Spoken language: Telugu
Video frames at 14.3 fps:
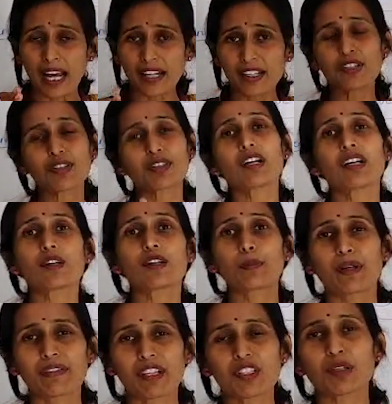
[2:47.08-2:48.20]
హరీష్ రావు
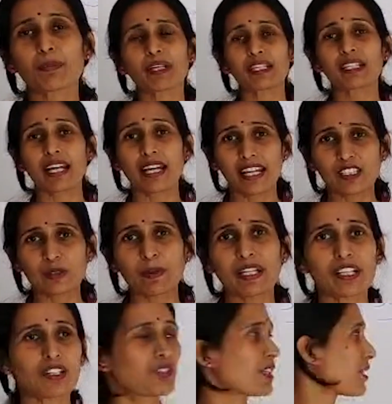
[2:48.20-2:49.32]
గారు ప్రవేశపెట్టిన
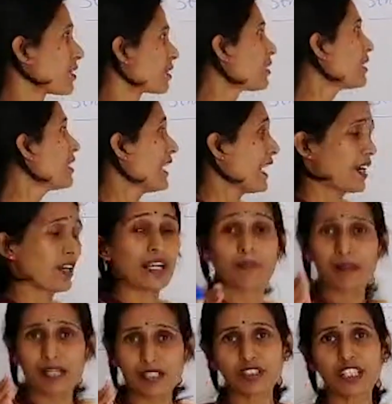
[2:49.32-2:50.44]
ఎక్స్పెండిచర్ లో
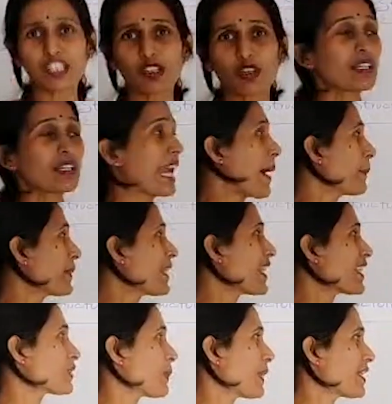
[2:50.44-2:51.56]
బడ్జెట్ లో
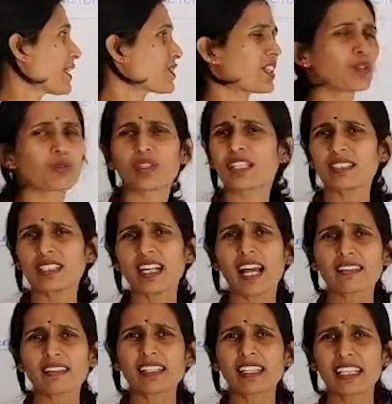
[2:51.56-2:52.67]
క్యాపిటల్ ఎక్స్పెండిచర్ గురించి
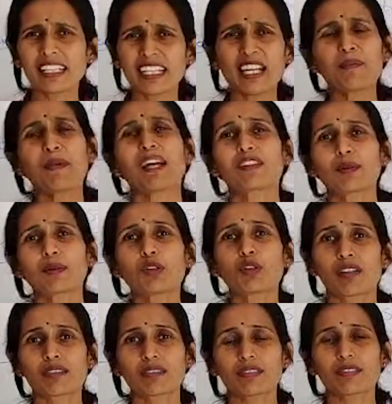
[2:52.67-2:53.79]
అసలు ఏ మాత్రం
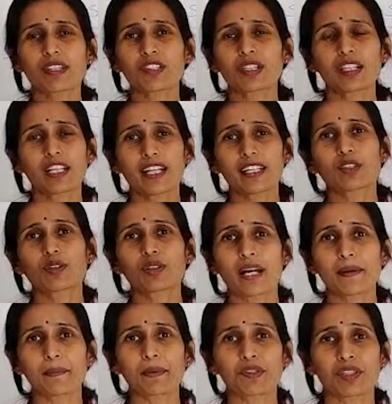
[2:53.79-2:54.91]
కాన్సన్ట్రేషన్
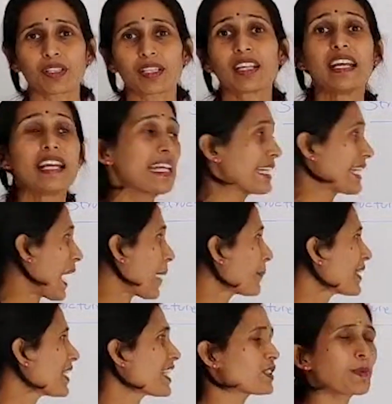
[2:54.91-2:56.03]
లేనట్టుగా అనిపించింది
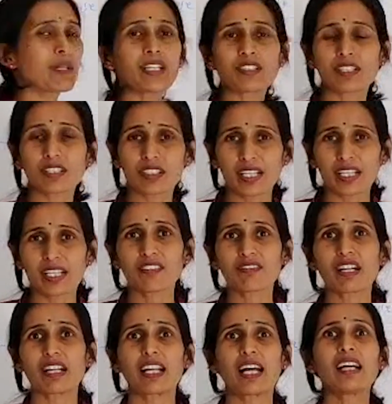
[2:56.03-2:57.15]
క్యాపిటల్ ఎక్స్పెండిచర్
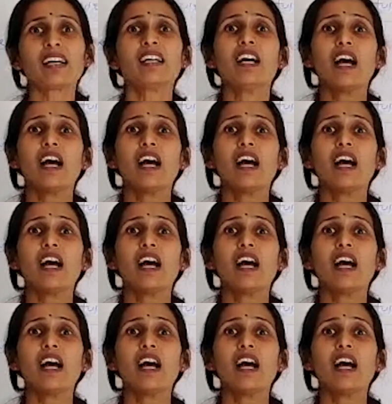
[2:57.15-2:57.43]
చేయడం వల్ల